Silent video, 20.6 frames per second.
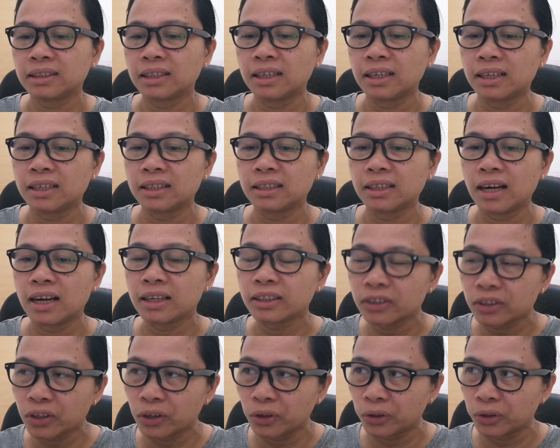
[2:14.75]
ang,
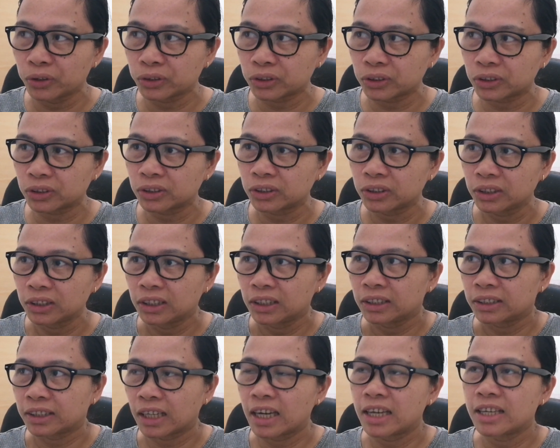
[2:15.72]
ang Diyos
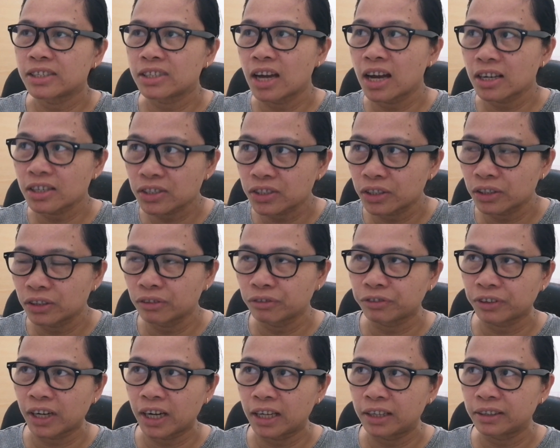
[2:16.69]
sa isang
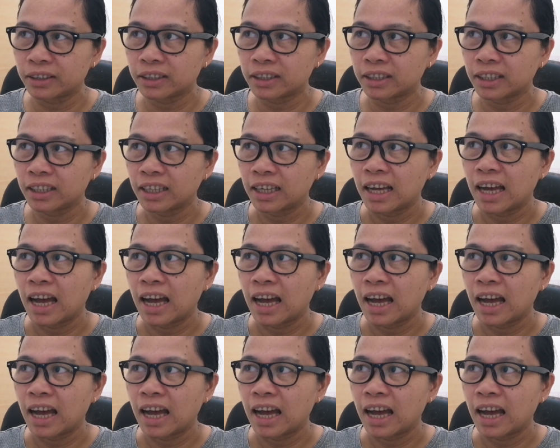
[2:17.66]
servant,